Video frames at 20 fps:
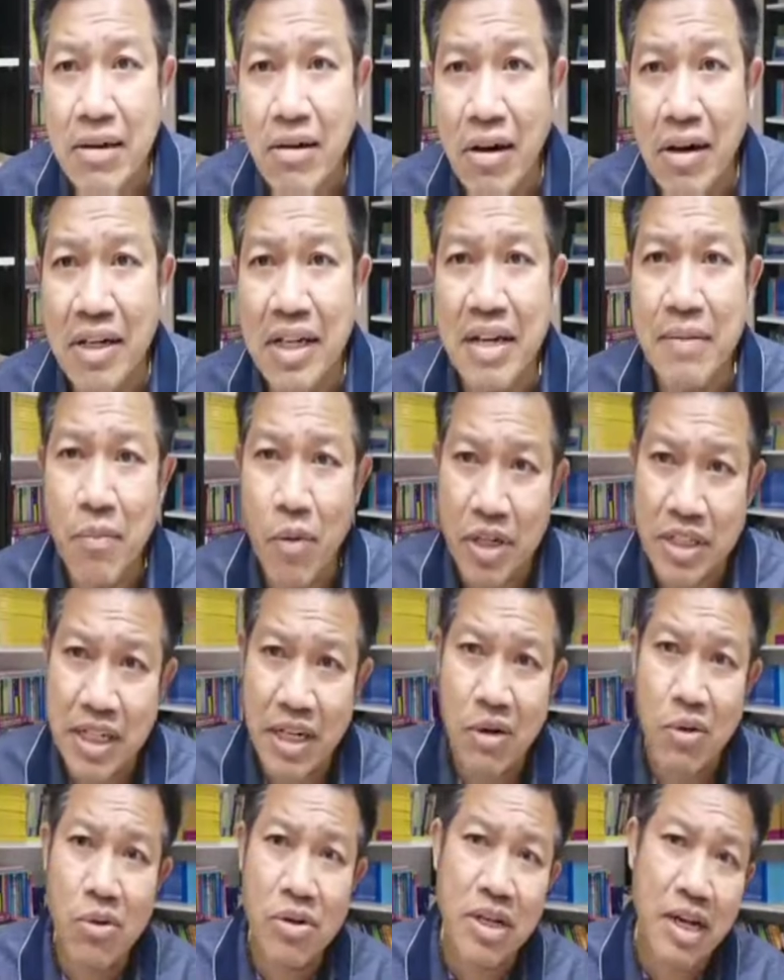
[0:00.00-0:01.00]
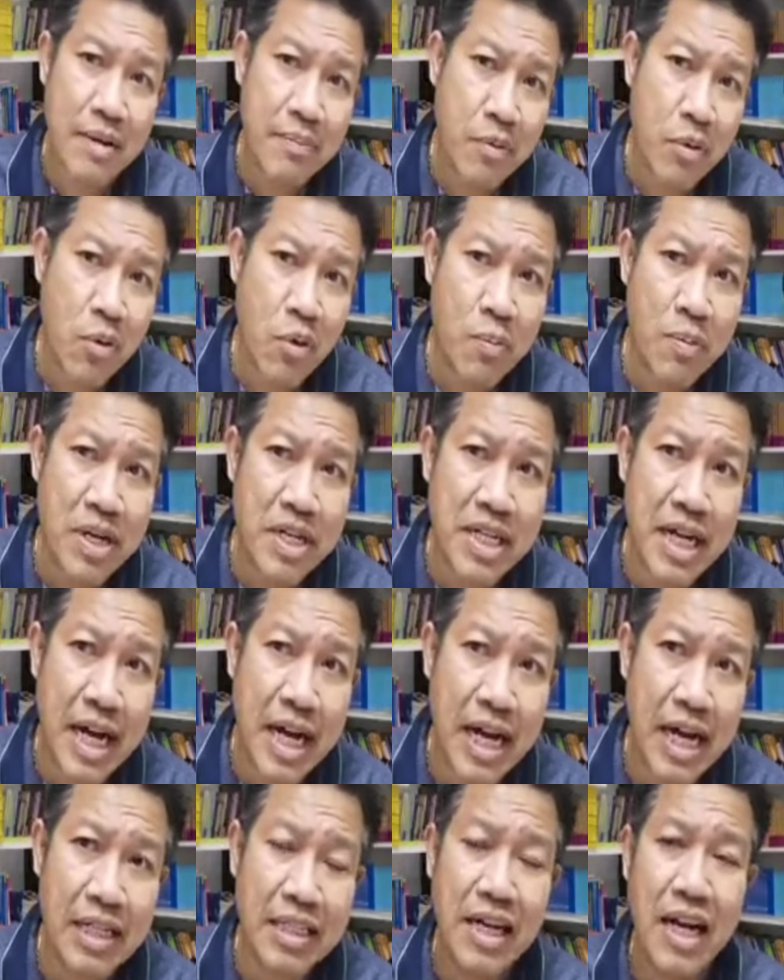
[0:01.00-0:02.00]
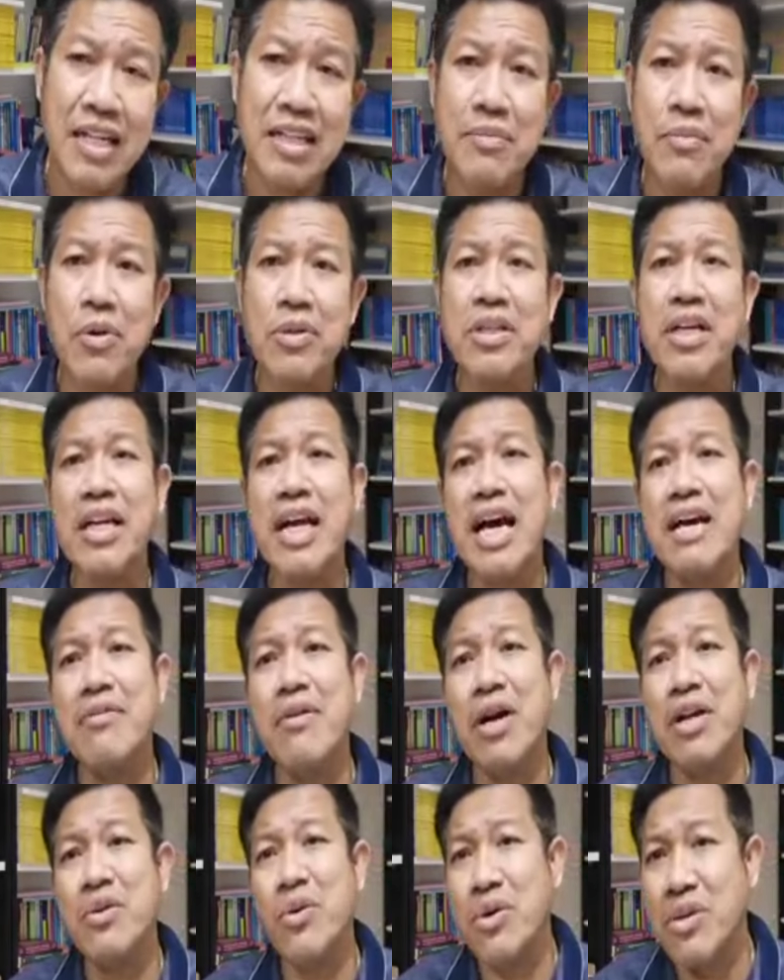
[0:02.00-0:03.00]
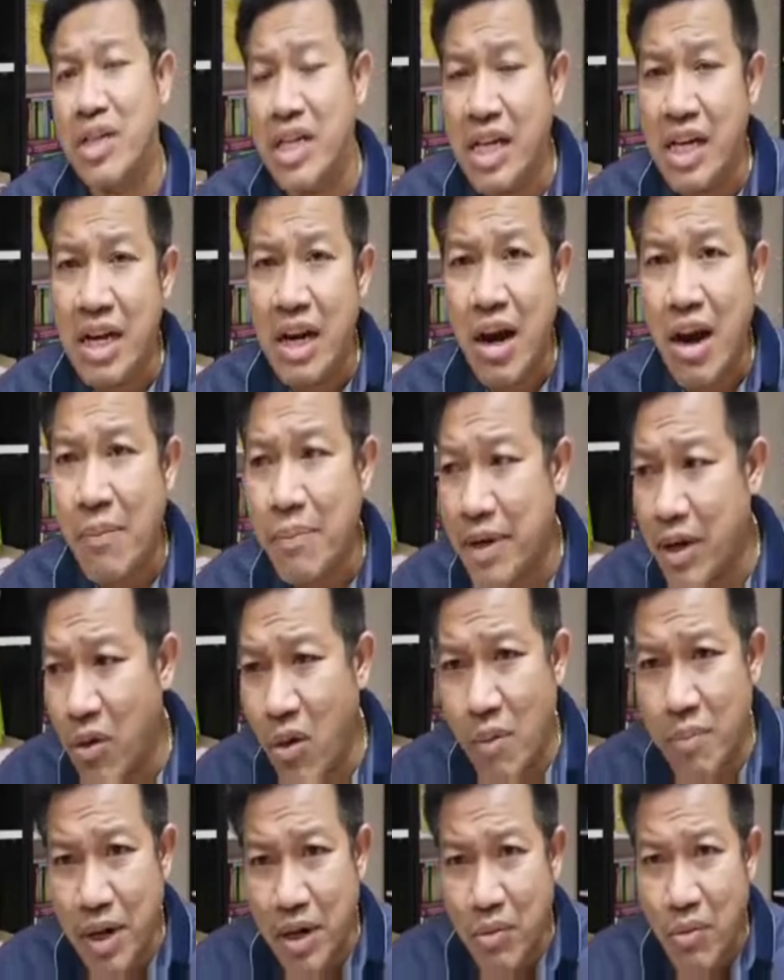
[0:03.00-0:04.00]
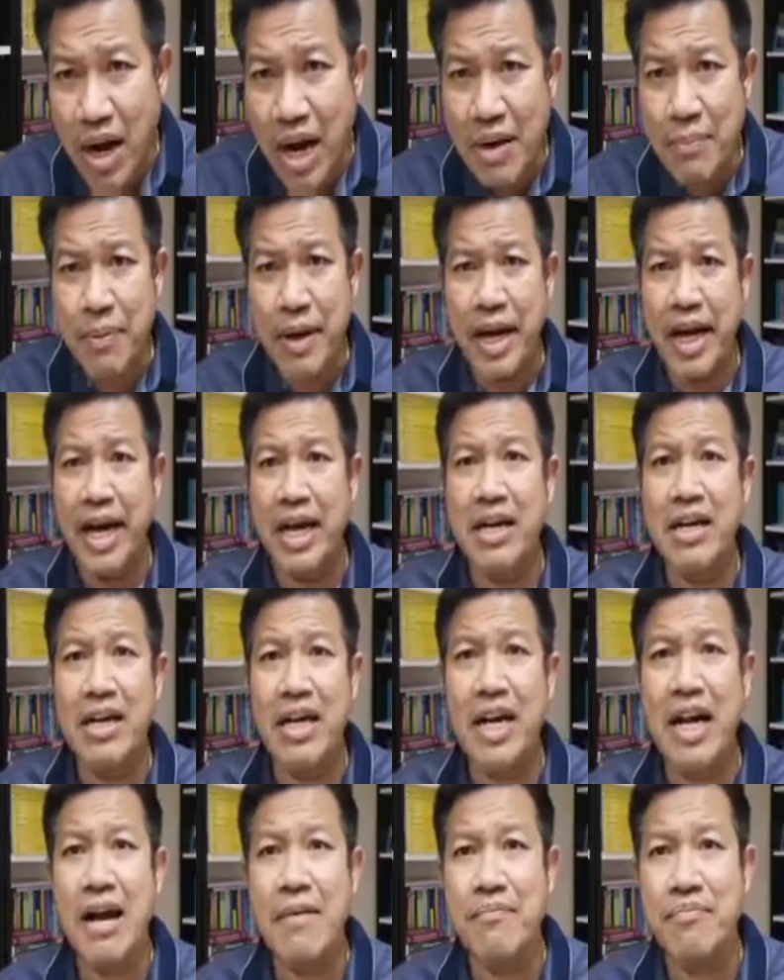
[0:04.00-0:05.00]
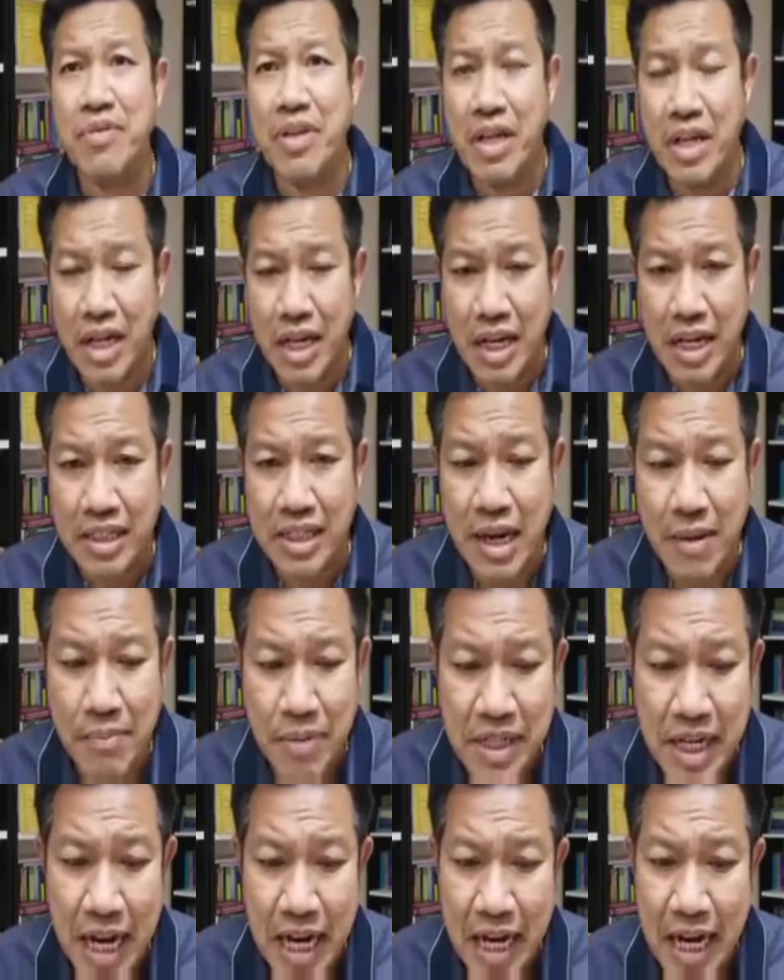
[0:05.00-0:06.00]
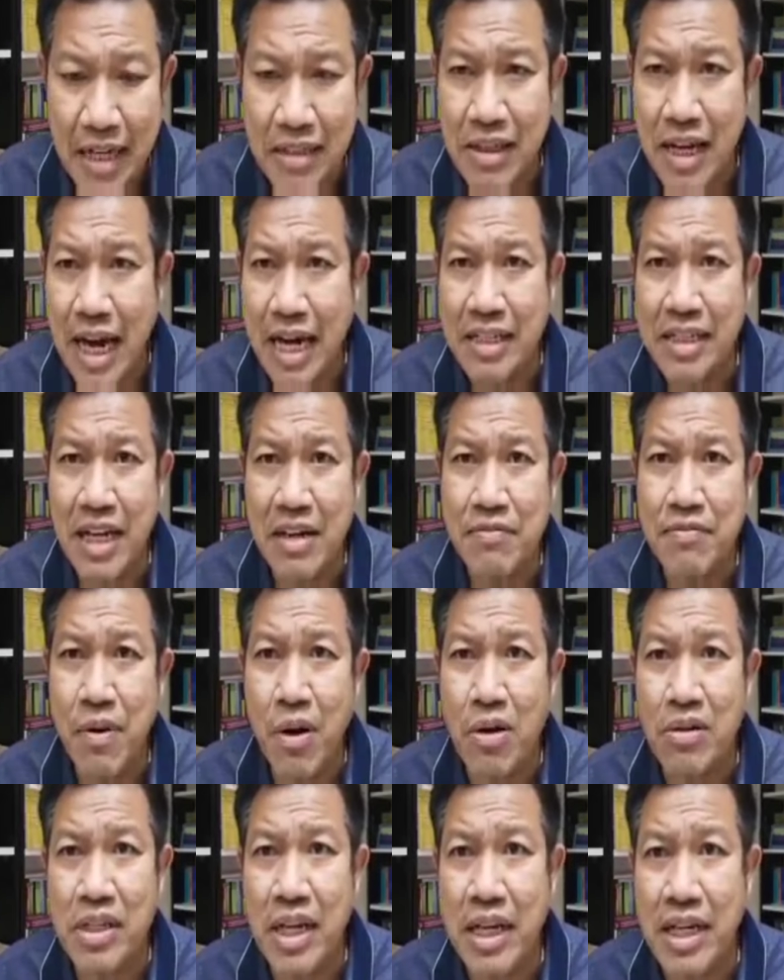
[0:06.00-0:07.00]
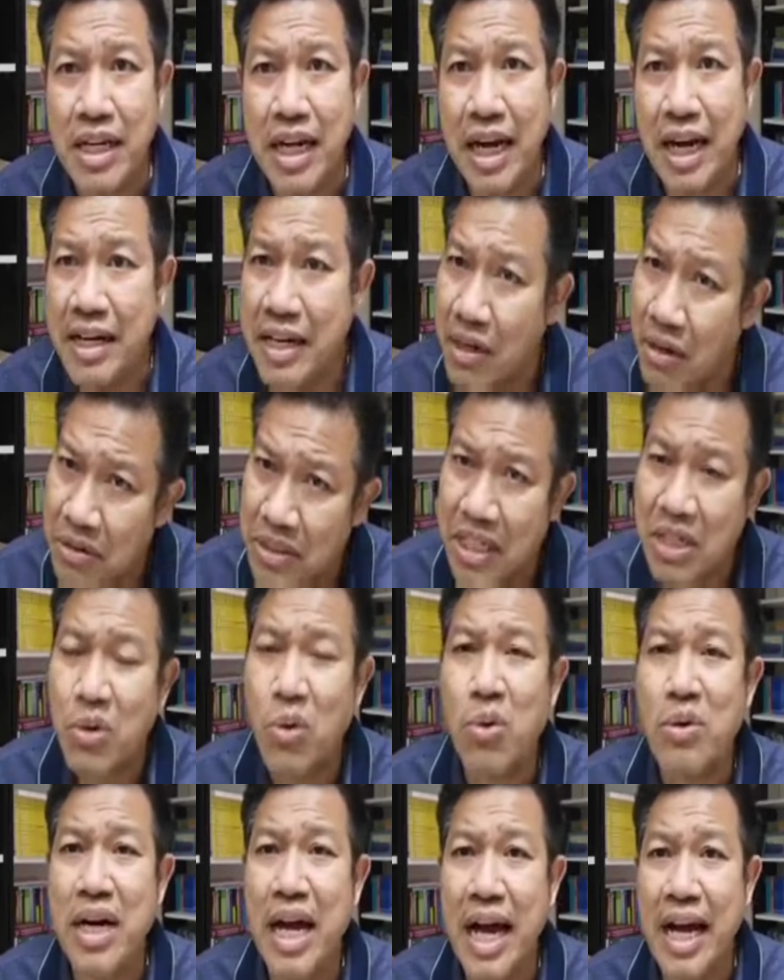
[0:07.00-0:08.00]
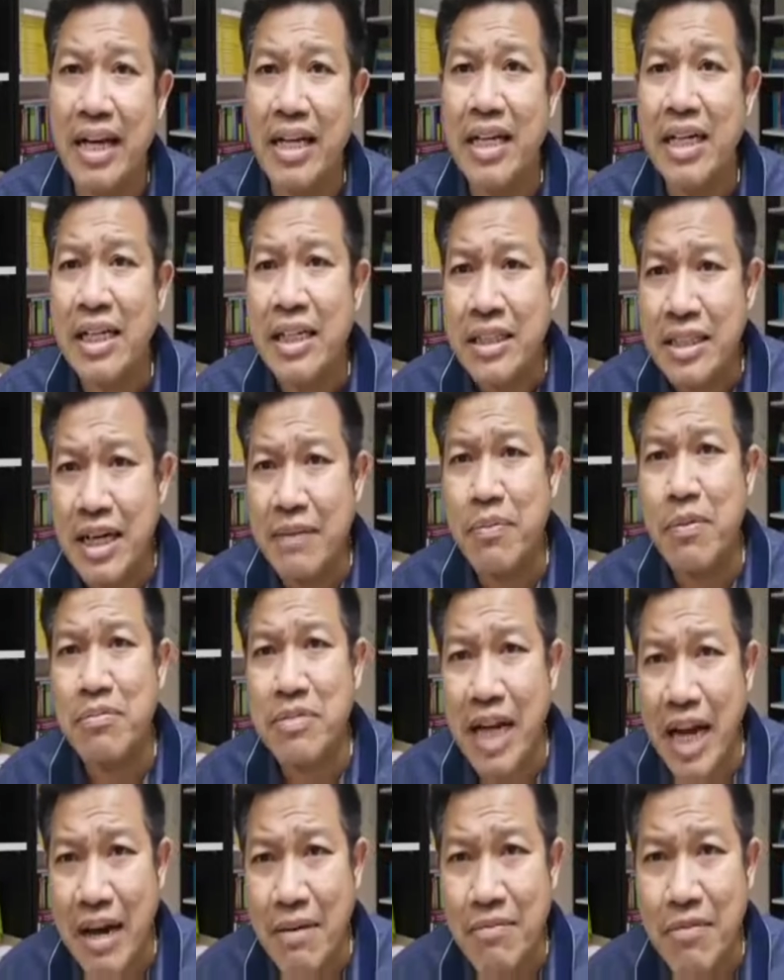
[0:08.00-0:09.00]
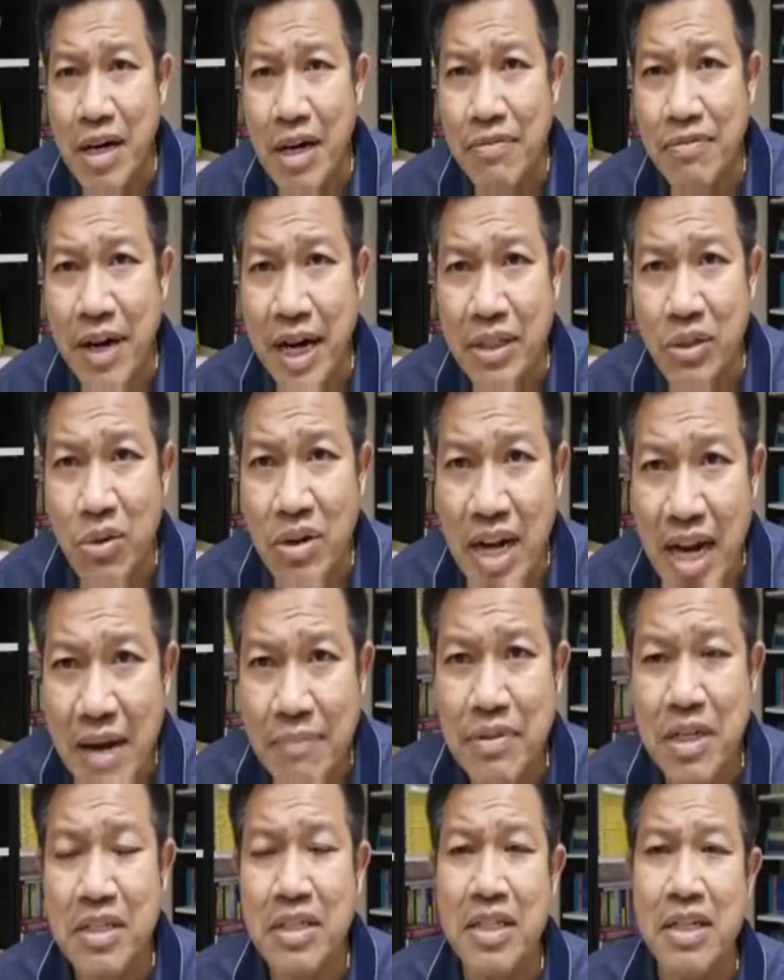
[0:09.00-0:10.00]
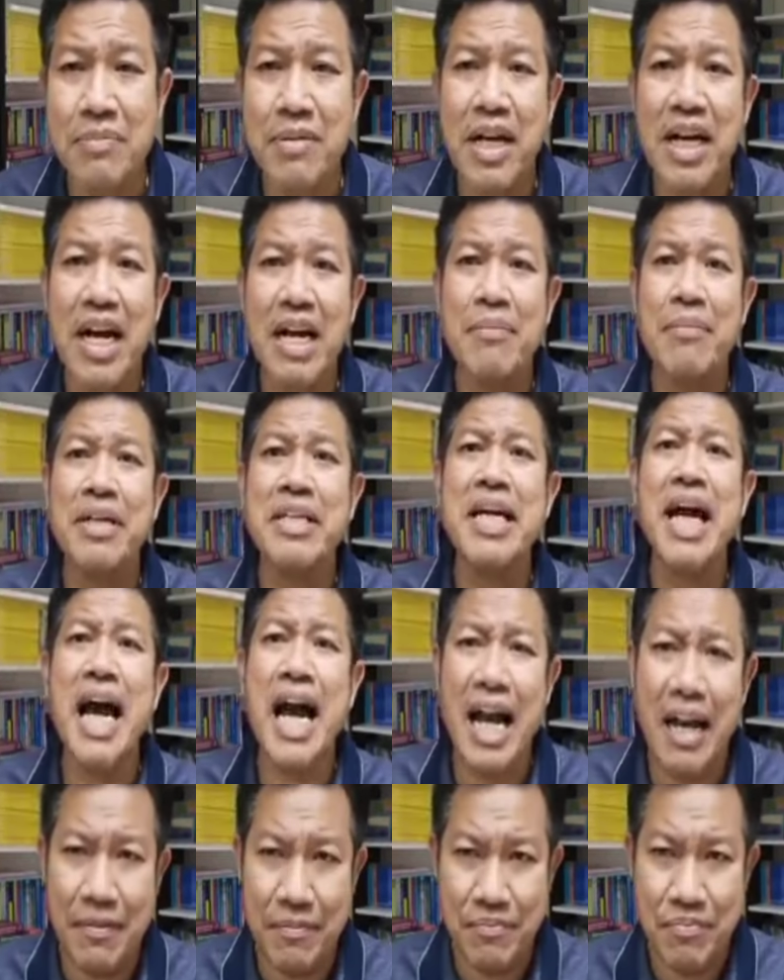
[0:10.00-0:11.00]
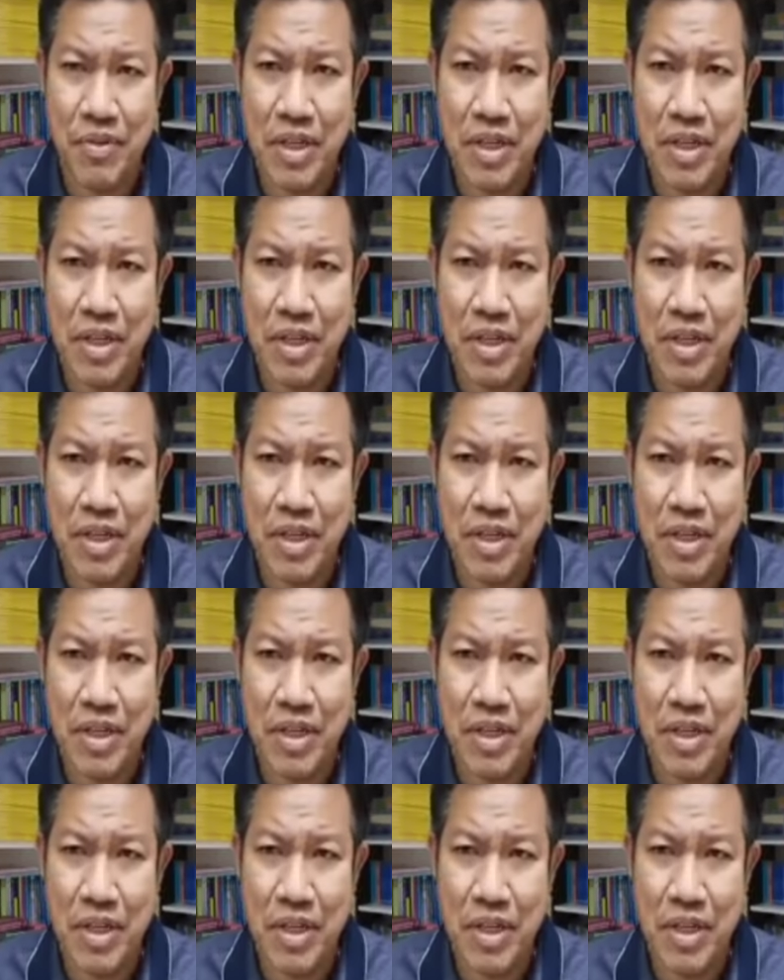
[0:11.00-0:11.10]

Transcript: กรณีหมวดจรูนกับครูปรีชาถ้าสมมติทนายวรยุทธเขาไปร่วมกันวางแผนนะครับทำพยานหลักฐานเท็จฟ้องเท็จอันนี้ก็ติดคุกได้แต่ผมถามว่าฝ่ายตรงข้ามจะสืบยังไงมันยาก